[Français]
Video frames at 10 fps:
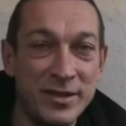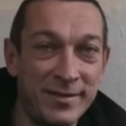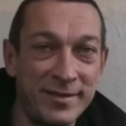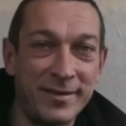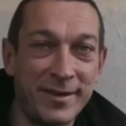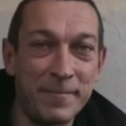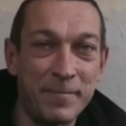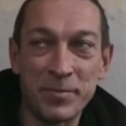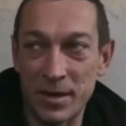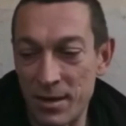c'est ça.
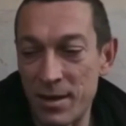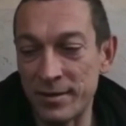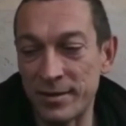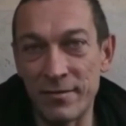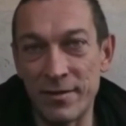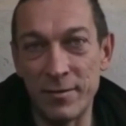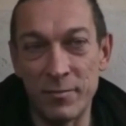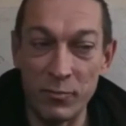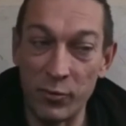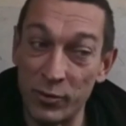Un travail
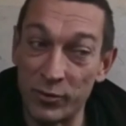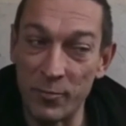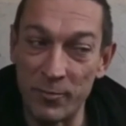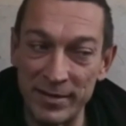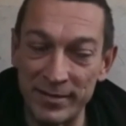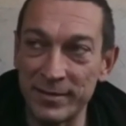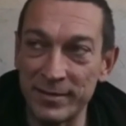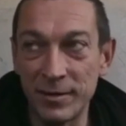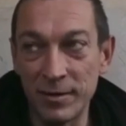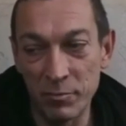pour que le temps passe,
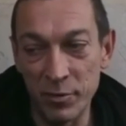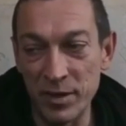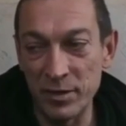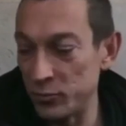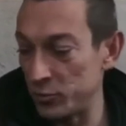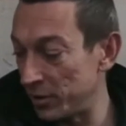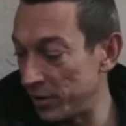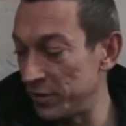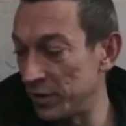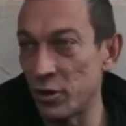prendre ma douche
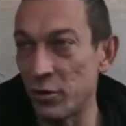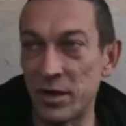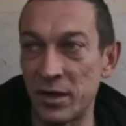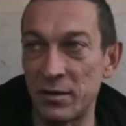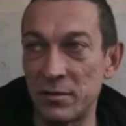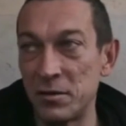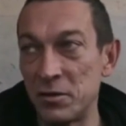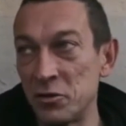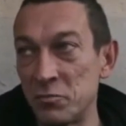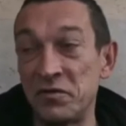et venir dormir là.
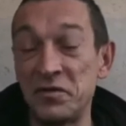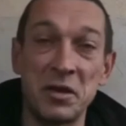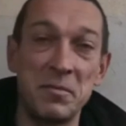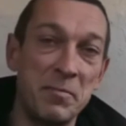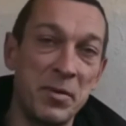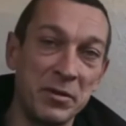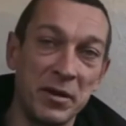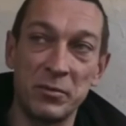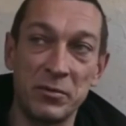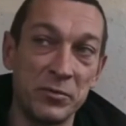Je profiterai même pas du
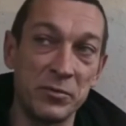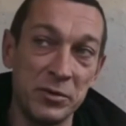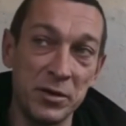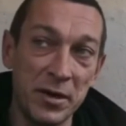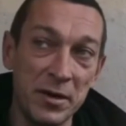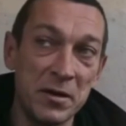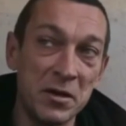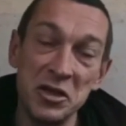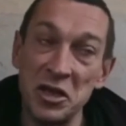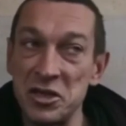restaurant du cœur. Hein.
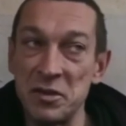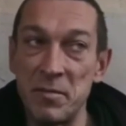J'ai racheté ma